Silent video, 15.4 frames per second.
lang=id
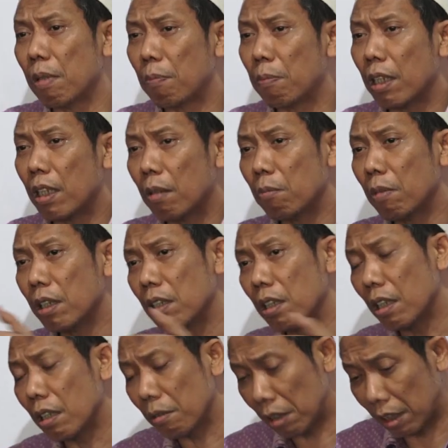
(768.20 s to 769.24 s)
apa
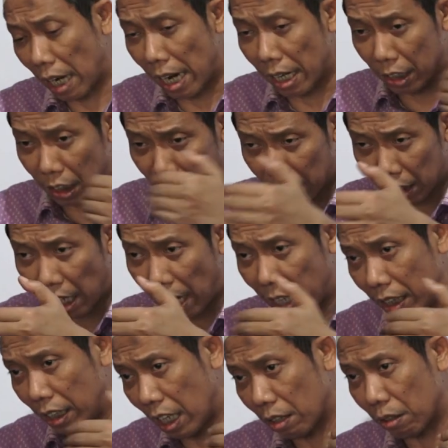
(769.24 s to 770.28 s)
namanya
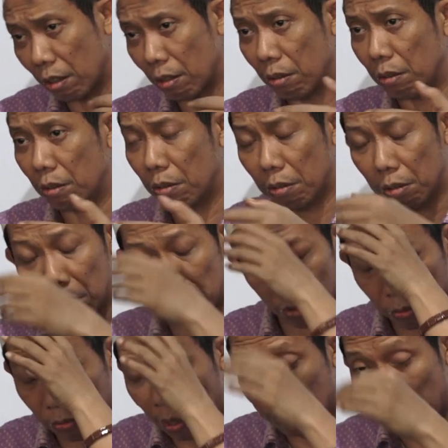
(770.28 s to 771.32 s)
sa'i atau
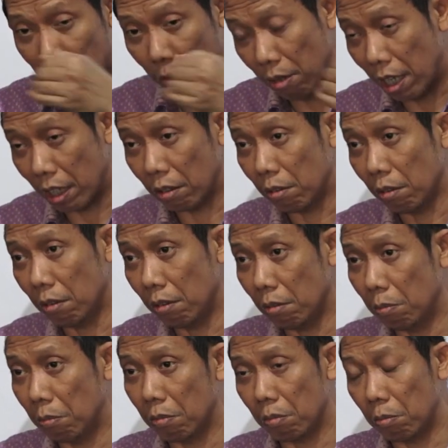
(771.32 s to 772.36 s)
sofa marwa
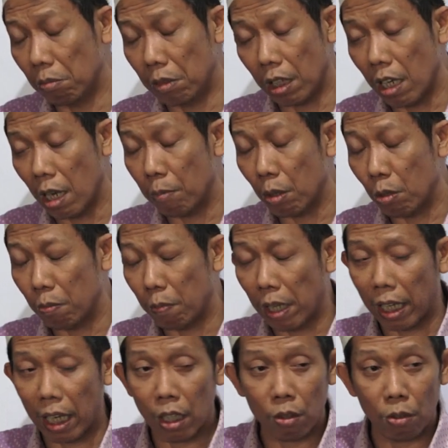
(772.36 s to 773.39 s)
itu tidak
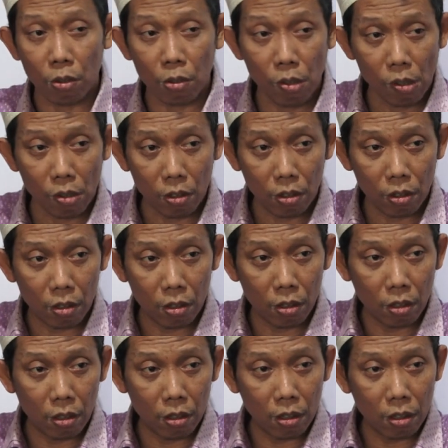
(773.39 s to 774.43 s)
merupakan rukun
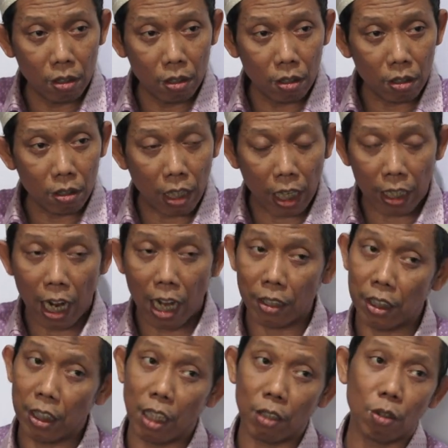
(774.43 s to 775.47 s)
ya. dari
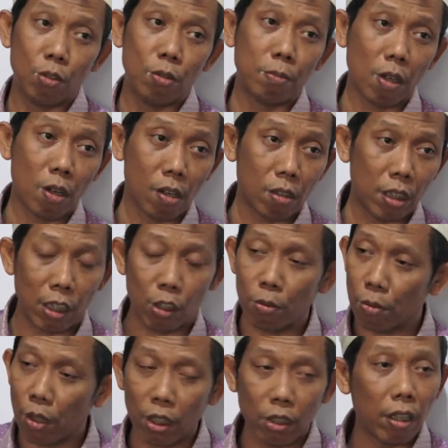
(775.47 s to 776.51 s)
haji atau umroh,
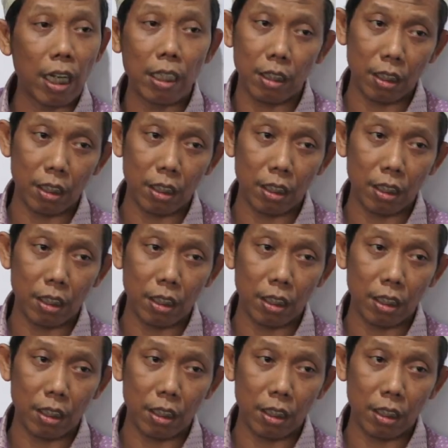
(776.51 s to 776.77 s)
dari umroh atau